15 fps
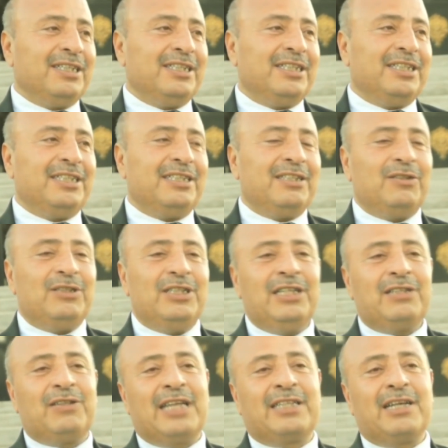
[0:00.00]
Ee,
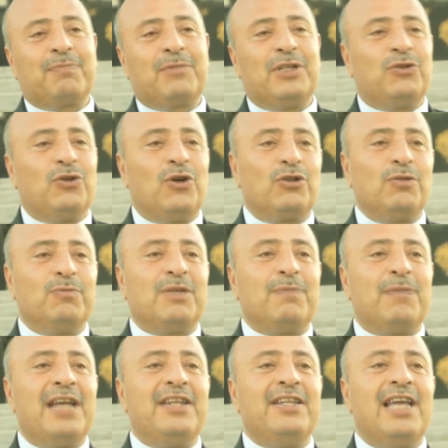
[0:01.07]
ilk etapta diyordum ki
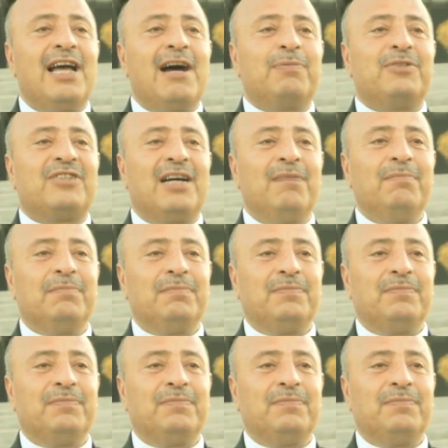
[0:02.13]
ben ne yapacağım,